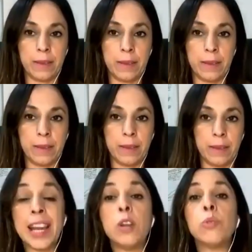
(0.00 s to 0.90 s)
Fíjate
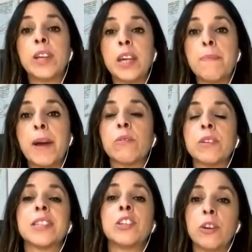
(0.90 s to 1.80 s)
que la luna de Pascua
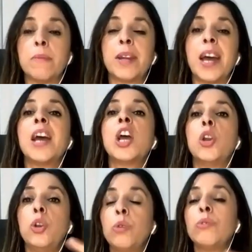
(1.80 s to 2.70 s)
se nombra
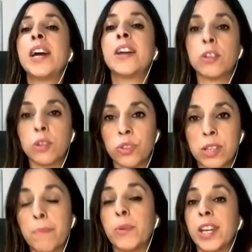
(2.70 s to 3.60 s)
luna
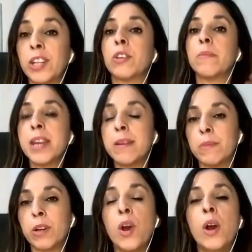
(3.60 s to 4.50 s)
rosa por esto
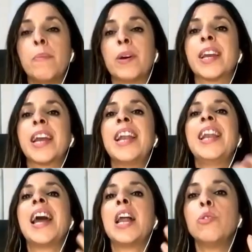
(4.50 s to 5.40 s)
mismo, porque es
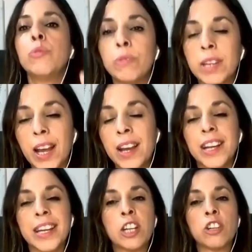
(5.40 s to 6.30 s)
la luna
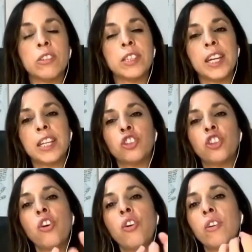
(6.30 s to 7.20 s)
que contiene
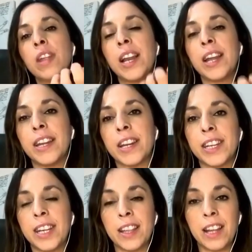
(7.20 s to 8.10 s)
toda la
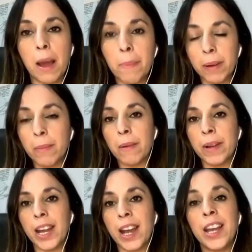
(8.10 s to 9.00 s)
energía de la
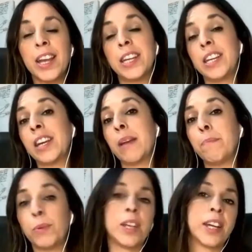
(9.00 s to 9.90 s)
primavera y que puede